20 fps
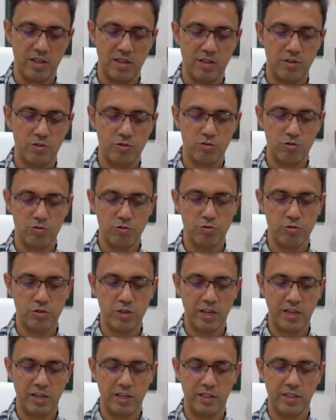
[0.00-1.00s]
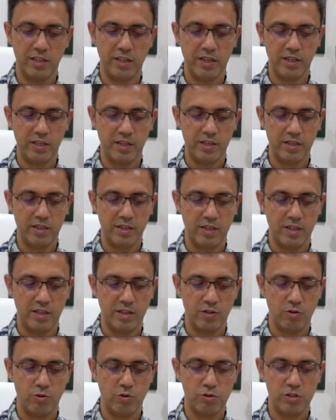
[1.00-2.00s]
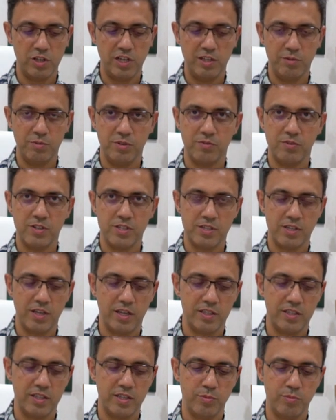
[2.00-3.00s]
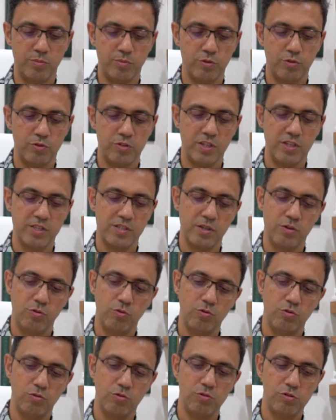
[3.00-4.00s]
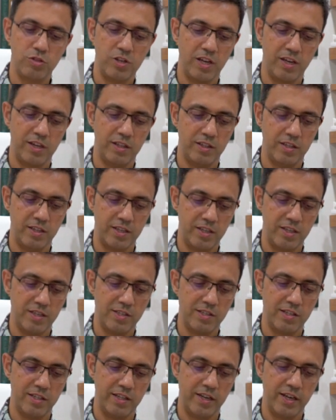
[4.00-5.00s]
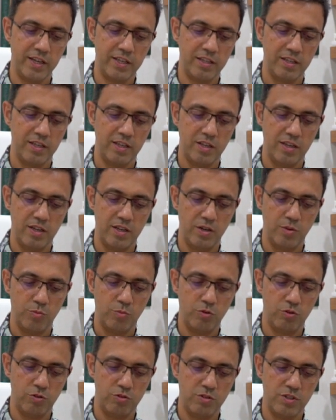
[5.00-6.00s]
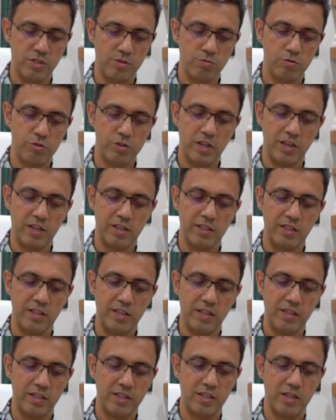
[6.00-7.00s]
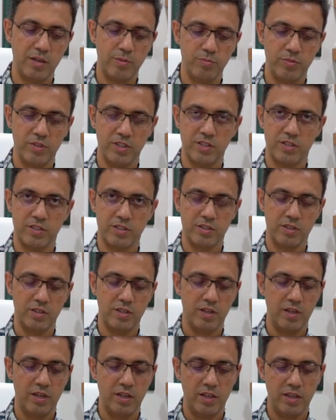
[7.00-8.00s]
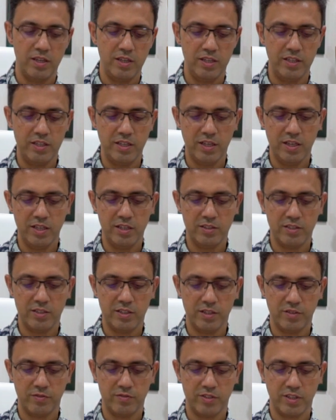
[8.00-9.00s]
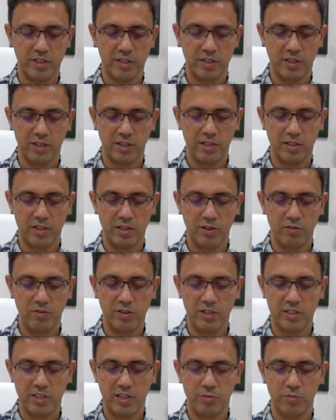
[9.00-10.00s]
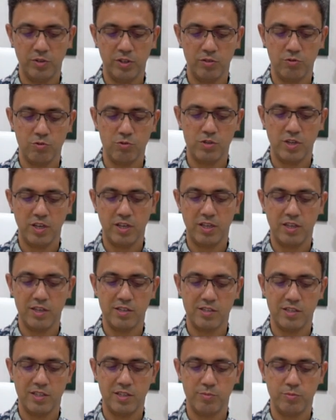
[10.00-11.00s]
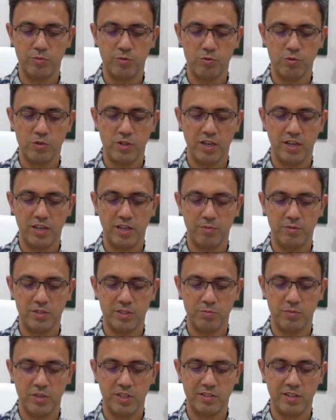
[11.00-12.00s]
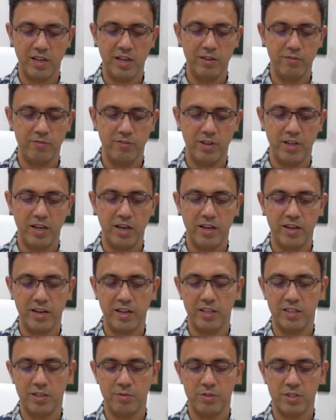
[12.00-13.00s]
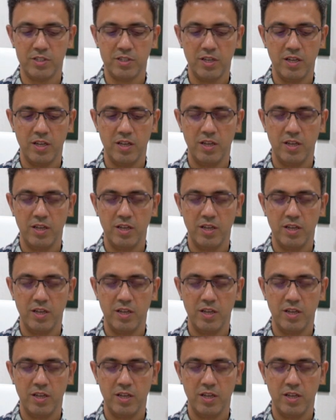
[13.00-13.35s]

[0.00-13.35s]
şu şekilde köşeli bir vaziyette proteze uygun şekilde kesilerek protez bu şekilde kaplanır. Yine alt taraftaki kaval kemiğinin yüzeyi kesilip üzerine bir metal ve araya da bir